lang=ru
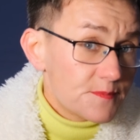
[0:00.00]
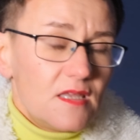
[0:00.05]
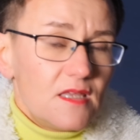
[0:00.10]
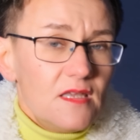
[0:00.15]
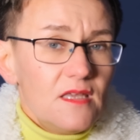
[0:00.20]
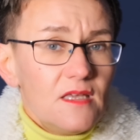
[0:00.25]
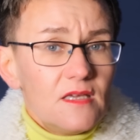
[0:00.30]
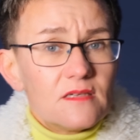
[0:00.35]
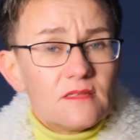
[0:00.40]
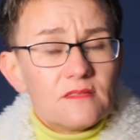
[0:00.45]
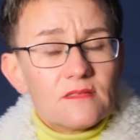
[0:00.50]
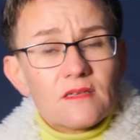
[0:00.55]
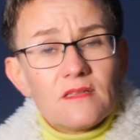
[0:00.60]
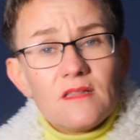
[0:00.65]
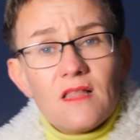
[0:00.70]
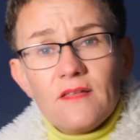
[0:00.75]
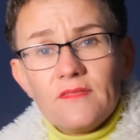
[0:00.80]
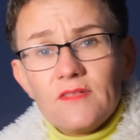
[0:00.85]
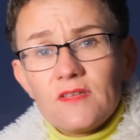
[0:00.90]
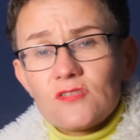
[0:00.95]
И
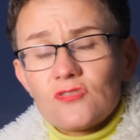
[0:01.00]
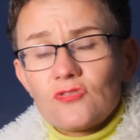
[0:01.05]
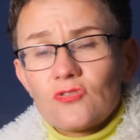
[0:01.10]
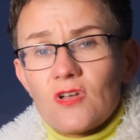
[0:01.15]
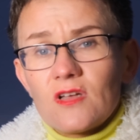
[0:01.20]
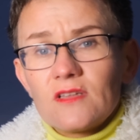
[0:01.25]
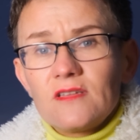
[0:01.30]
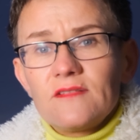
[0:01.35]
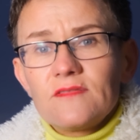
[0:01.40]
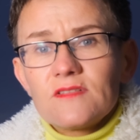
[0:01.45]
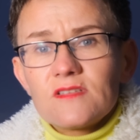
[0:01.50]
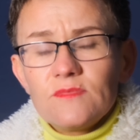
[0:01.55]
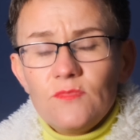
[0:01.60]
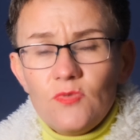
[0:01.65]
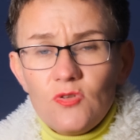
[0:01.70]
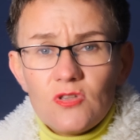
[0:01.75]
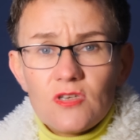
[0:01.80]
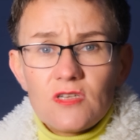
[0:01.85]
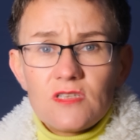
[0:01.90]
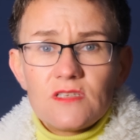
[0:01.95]
главное, что когда вы
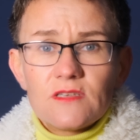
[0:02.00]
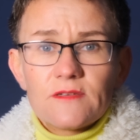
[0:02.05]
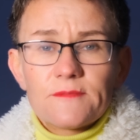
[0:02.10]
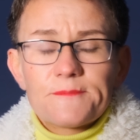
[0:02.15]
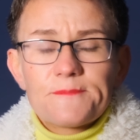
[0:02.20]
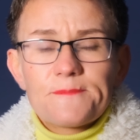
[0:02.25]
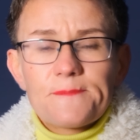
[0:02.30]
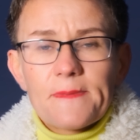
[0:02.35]
смотрите,